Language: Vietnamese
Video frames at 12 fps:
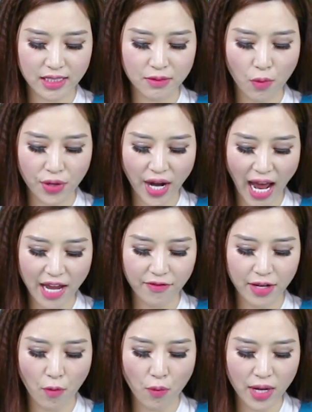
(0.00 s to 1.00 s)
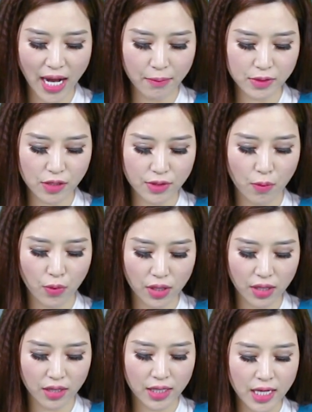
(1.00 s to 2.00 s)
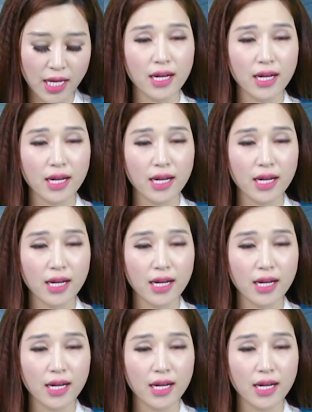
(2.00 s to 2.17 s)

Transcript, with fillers: từ 42,45 triệu đồng một lượng